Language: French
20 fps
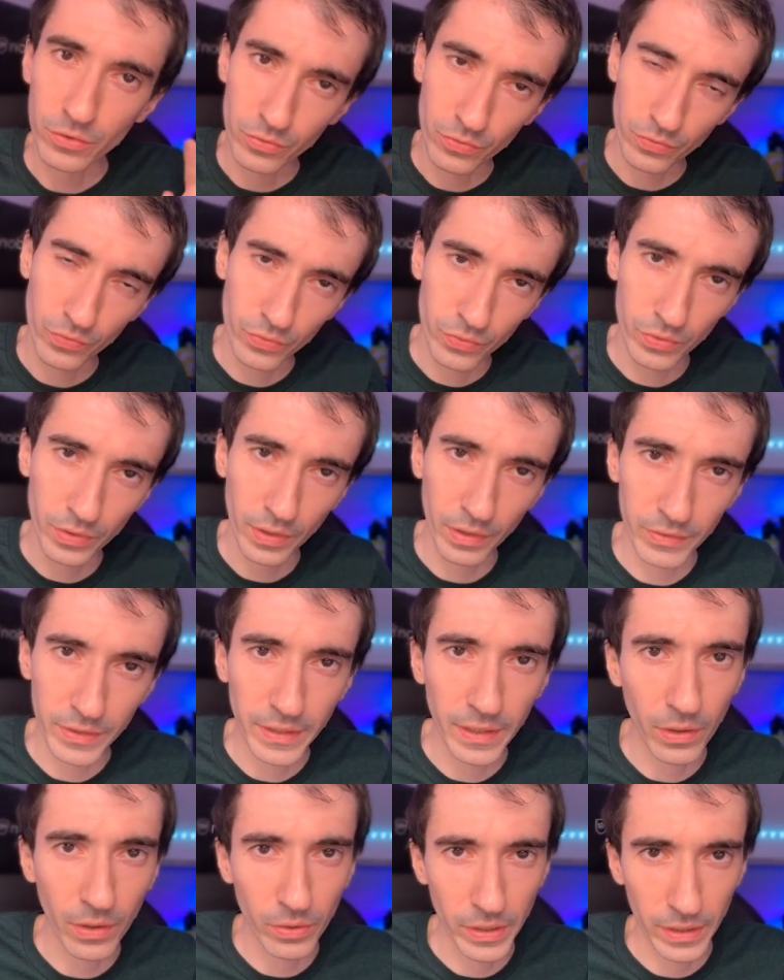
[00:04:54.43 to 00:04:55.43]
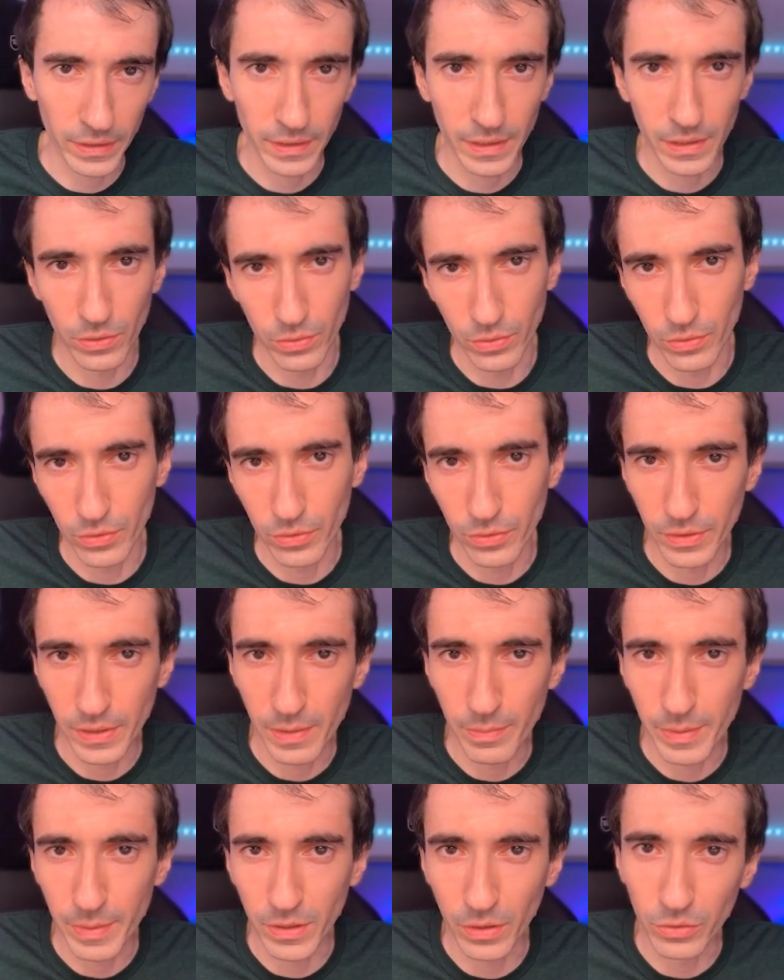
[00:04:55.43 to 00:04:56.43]
Je vous invite à regarder
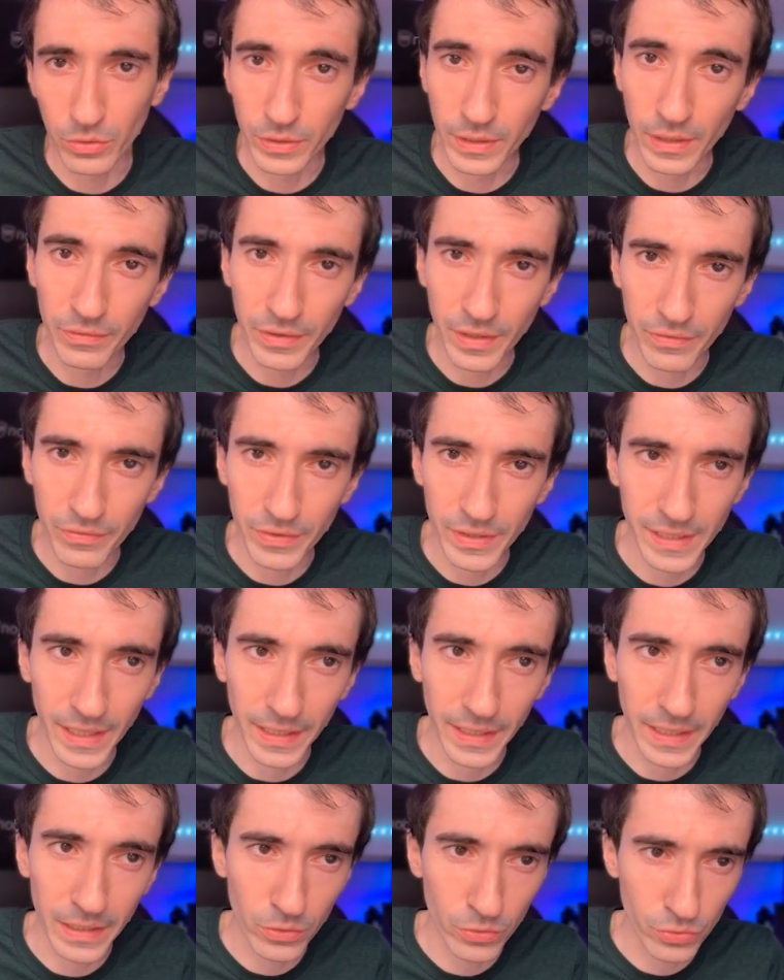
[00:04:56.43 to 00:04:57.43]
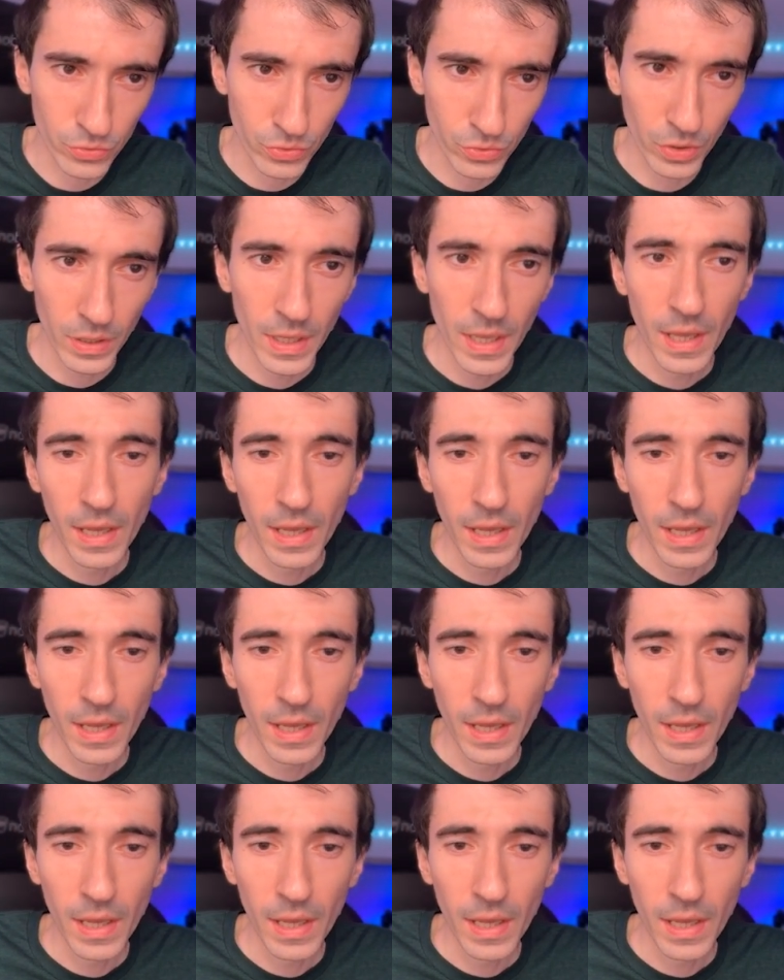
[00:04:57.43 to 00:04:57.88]
l'épisode de Dev Café d'il y a quelques jours,